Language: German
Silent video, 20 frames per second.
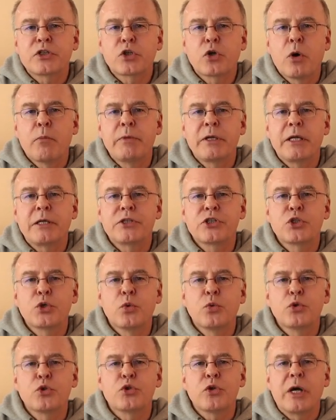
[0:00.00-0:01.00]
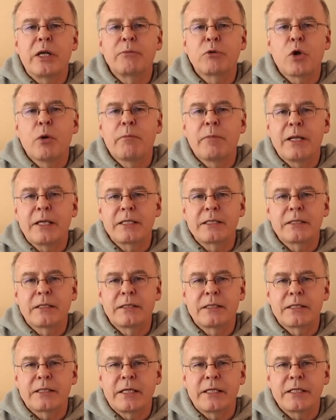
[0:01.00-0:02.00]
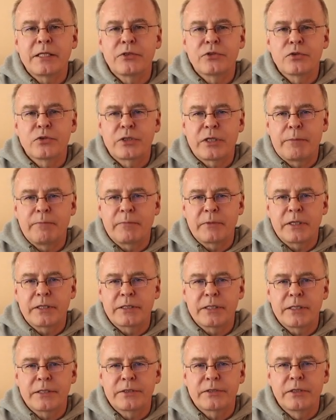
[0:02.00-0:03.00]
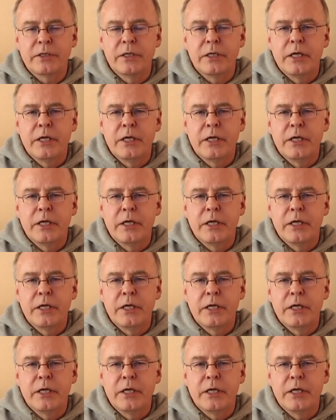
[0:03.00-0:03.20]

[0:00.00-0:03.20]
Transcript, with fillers: Kombination zu einem komplexeren Zeichen zusammengesetzt.